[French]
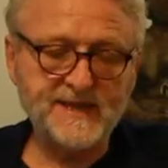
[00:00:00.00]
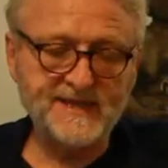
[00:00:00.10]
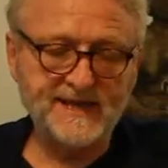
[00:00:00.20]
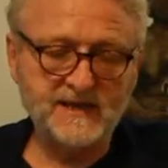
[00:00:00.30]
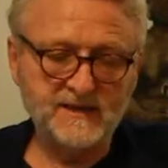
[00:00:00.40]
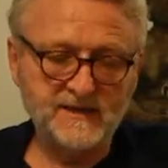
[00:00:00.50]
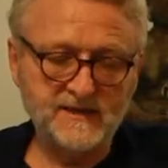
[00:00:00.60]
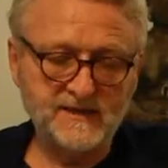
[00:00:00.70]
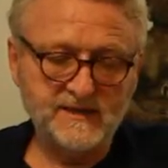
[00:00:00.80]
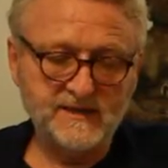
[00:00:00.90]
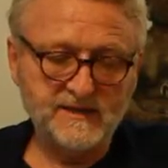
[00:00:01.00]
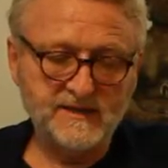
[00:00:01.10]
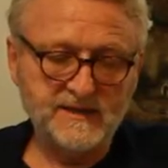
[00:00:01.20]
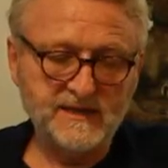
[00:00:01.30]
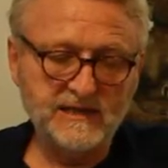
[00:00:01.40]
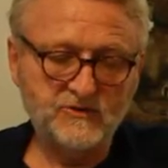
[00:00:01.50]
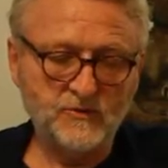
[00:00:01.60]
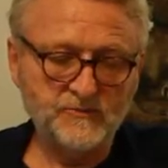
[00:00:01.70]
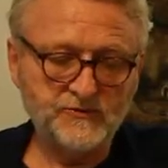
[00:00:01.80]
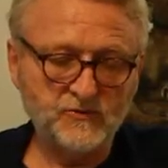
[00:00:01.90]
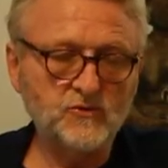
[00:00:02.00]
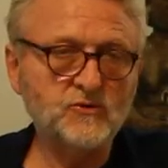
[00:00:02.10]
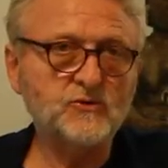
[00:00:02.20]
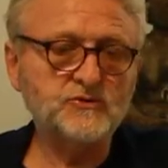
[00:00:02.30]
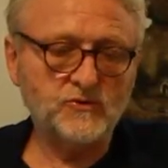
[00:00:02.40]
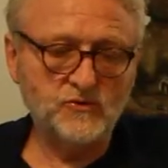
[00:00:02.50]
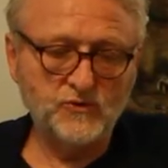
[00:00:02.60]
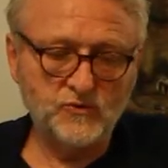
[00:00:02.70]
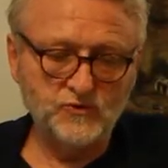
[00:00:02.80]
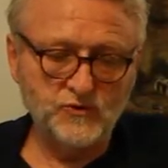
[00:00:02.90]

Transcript: d'elle. Il tombe sur l'autre, le roux